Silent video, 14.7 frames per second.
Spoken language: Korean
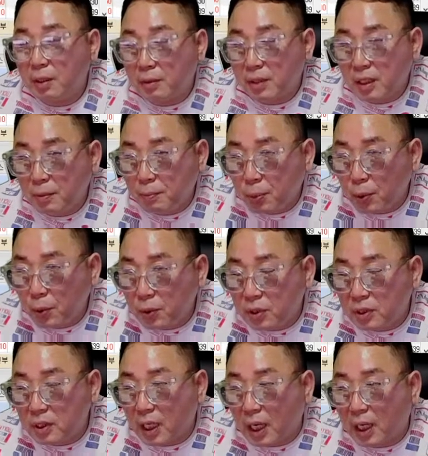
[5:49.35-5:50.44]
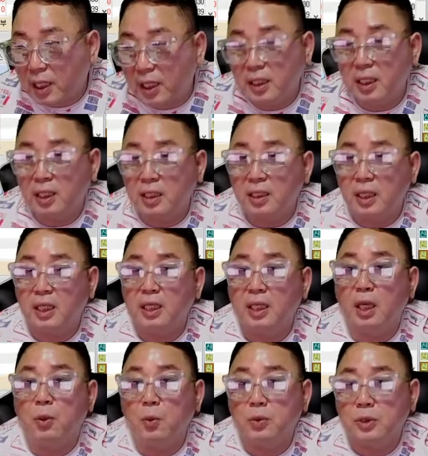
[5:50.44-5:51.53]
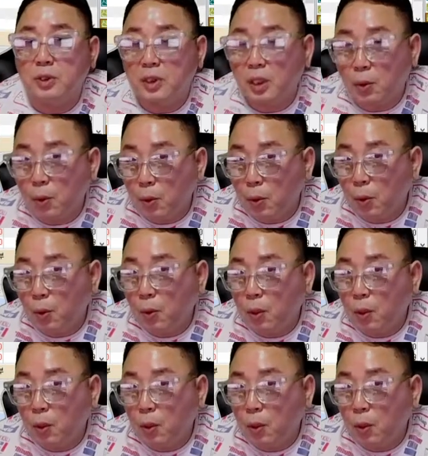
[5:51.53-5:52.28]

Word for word: 키포인트를 알아야 되는 게 이게 공식이고,